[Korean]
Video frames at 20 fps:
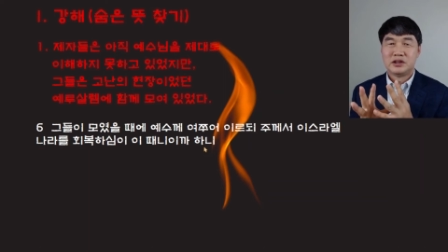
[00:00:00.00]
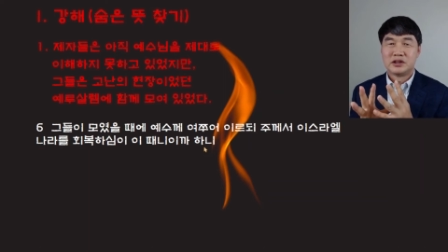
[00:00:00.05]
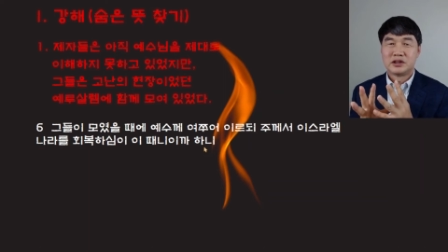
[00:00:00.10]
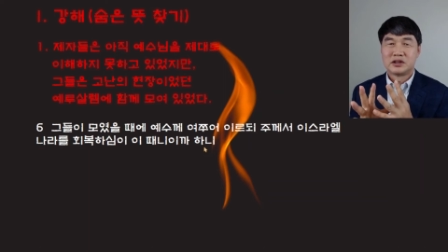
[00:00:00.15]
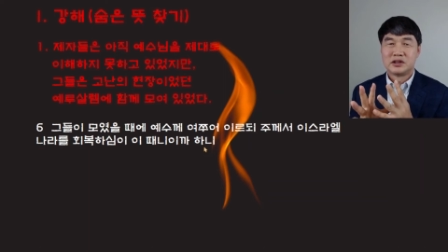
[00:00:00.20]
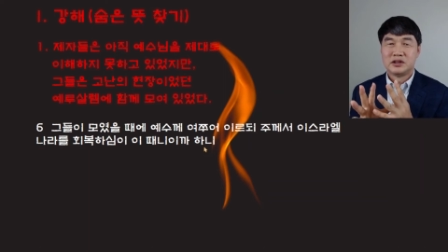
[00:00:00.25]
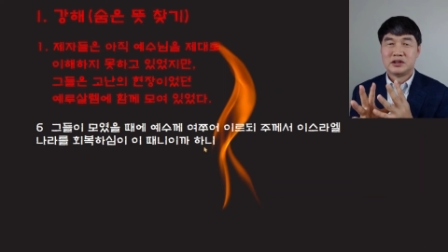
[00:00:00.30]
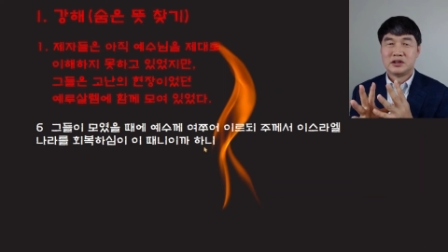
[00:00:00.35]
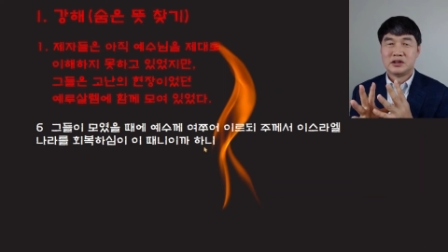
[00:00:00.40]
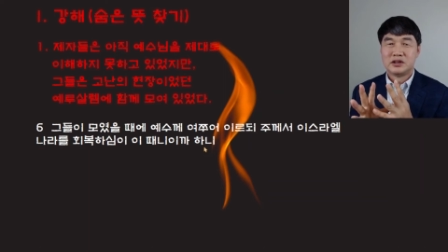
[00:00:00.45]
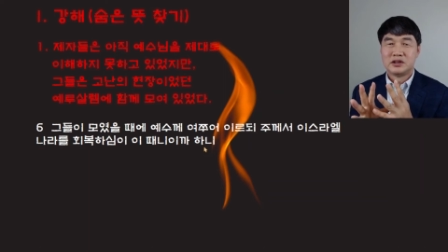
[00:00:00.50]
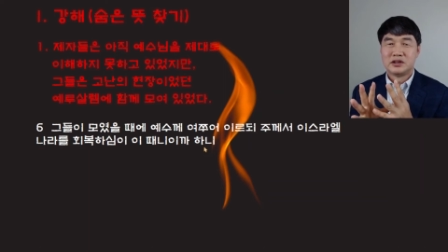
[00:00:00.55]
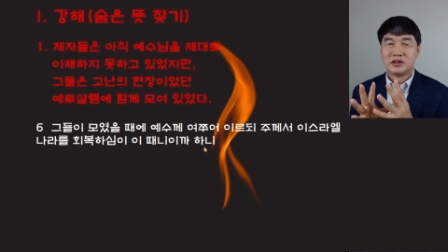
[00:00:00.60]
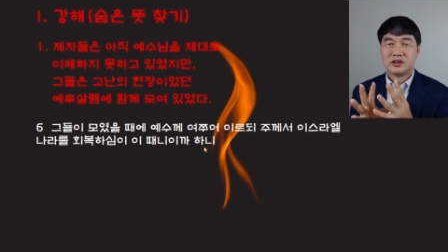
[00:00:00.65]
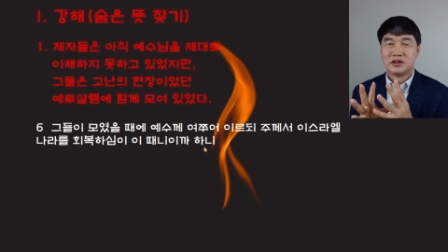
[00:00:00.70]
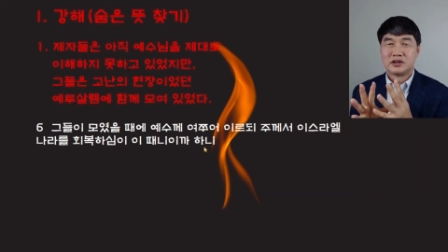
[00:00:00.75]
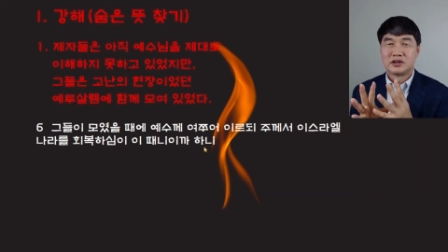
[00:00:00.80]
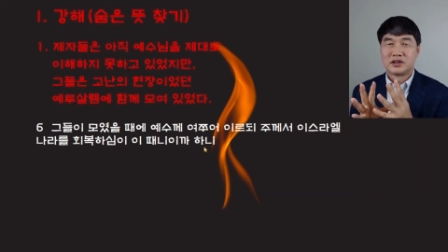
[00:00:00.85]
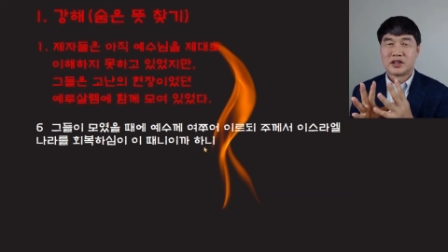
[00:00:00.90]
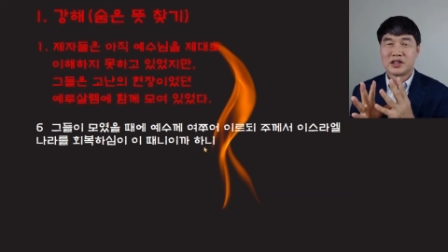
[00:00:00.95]

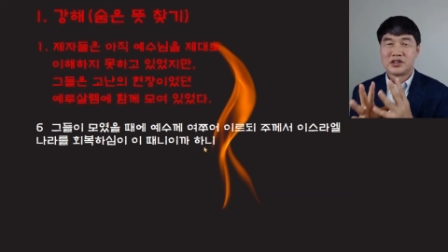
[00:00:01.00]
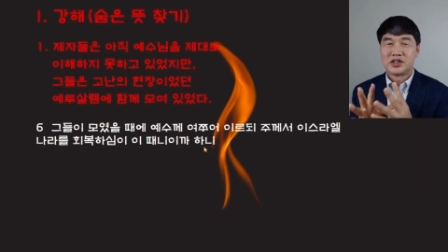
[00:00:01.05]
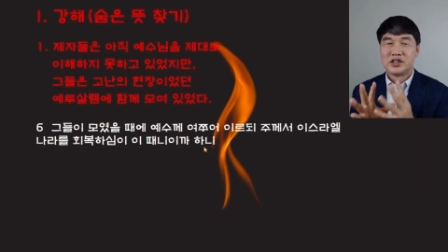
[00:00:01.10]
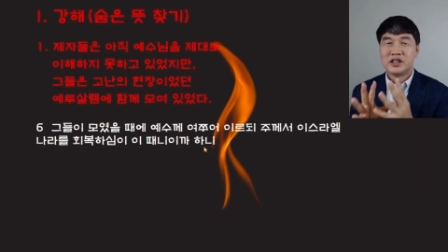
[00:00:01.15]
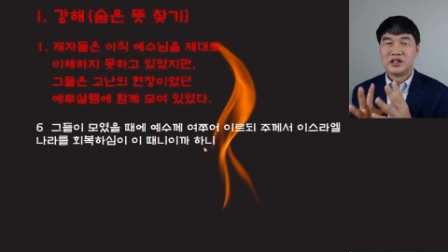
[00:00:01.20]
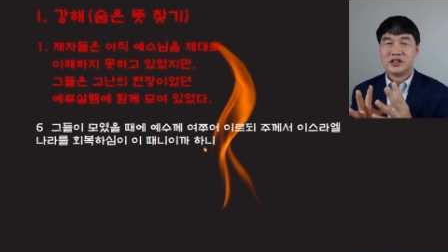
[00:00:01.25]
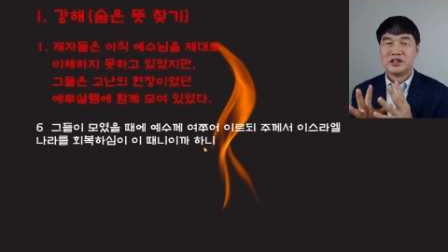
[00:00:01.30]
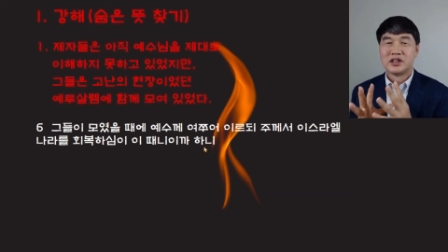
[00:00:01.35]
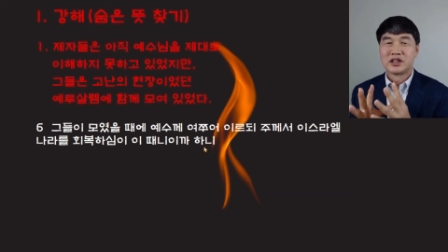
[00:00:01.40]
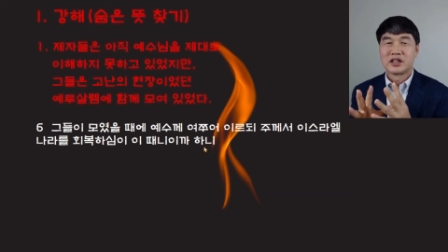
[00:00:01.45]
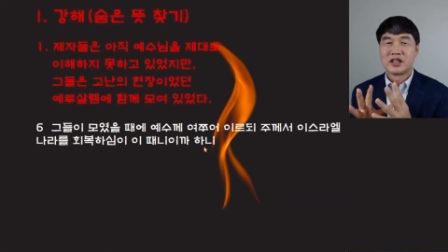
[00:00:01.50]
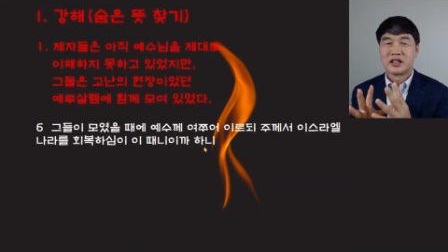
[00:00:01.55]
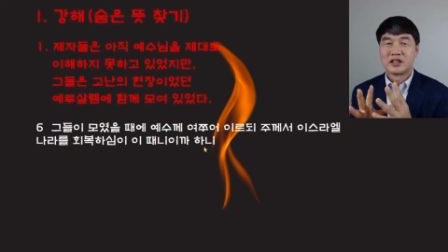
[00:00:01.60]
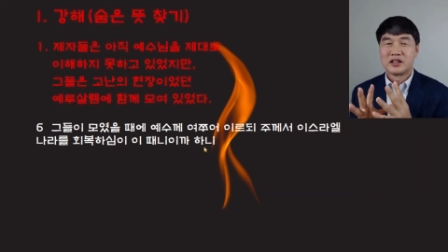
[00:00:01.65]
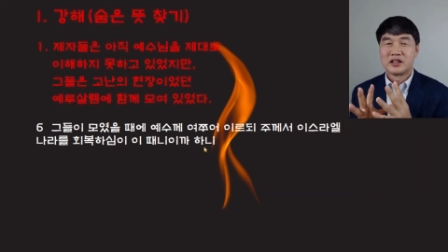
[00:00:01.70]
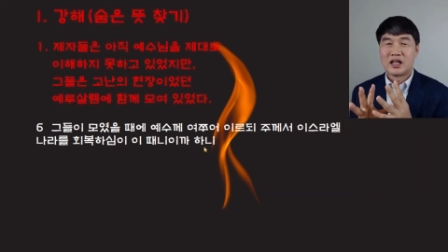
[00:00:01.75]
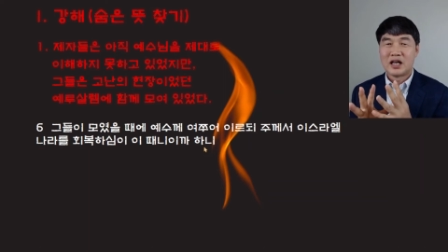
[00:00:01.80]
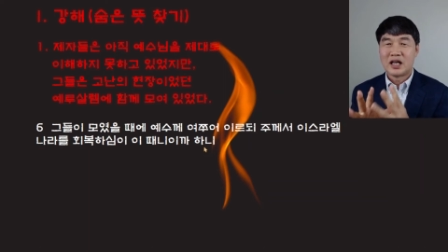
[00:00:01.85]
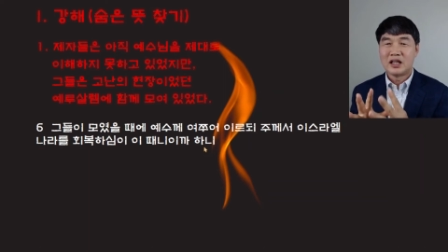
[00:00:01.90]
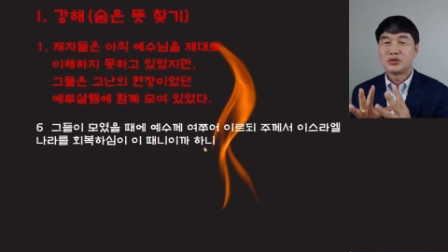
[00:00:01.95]
그 자신의
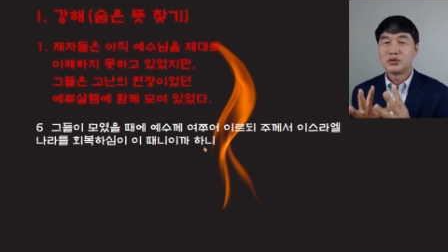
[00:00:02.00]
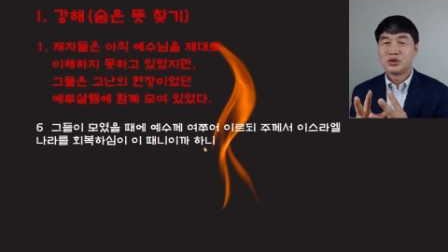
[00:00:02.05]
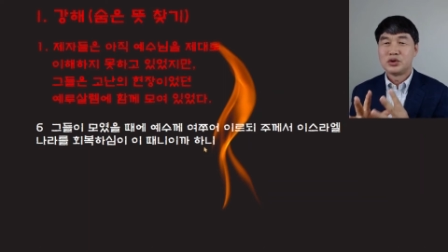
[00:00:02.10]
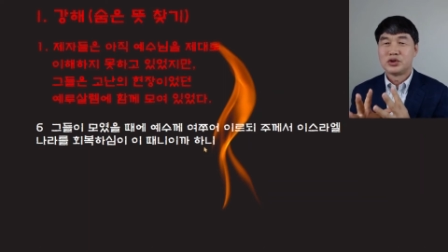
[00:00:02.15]
역할을 할 수